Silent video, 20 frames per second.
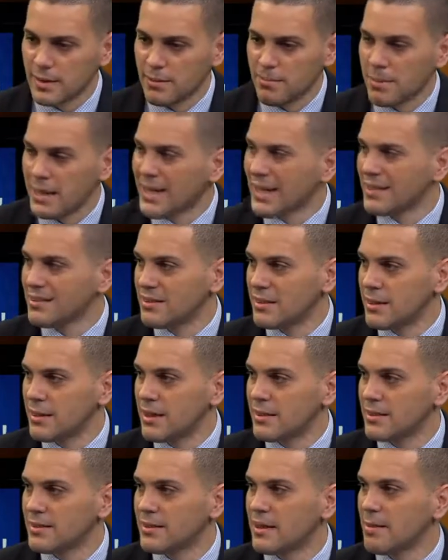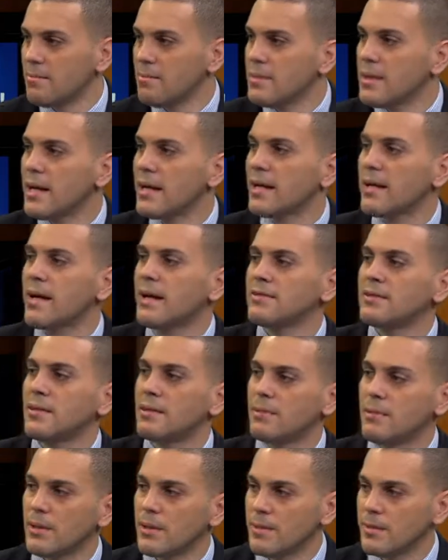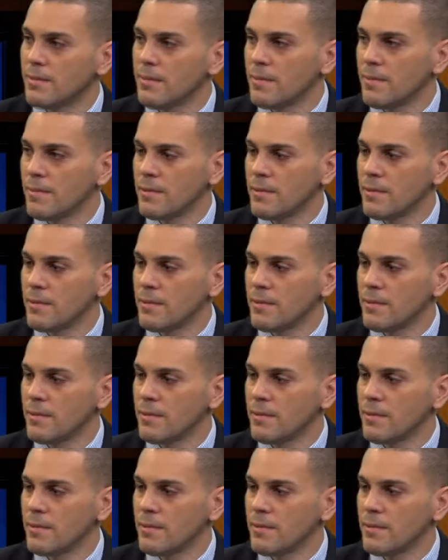mercancías también ha servido